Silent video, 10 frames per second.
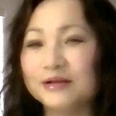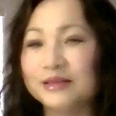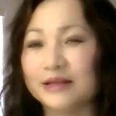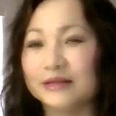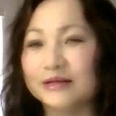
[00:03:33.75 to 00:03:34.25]

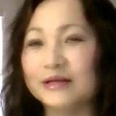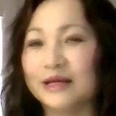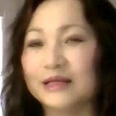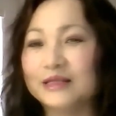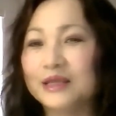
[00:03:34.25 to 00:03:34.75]
lại những
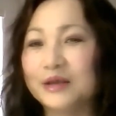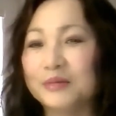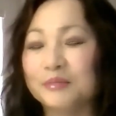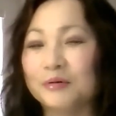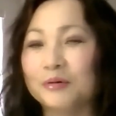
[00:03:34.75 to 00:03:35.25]
kỷ
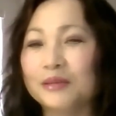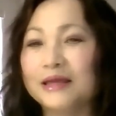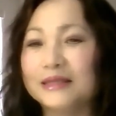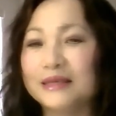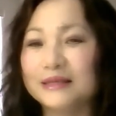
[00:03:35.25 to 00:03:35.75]
niệm của
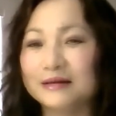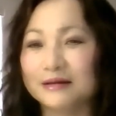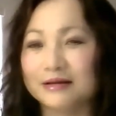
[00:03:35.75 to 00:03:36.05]
Lenin đó,